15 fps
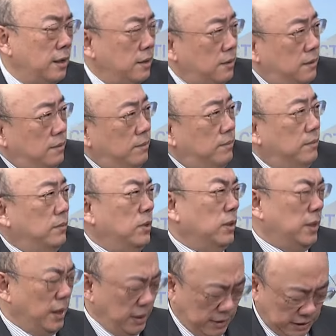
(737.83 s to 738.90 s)
对。就
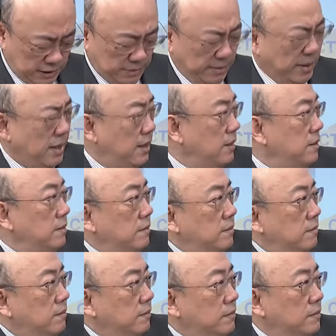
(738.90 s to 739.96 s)
这意思吧。哦天
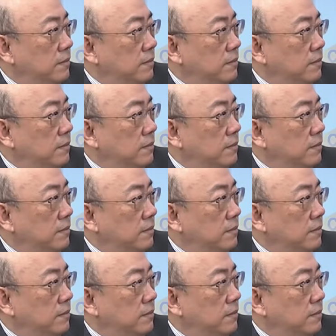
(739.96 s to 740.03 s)
啊，我真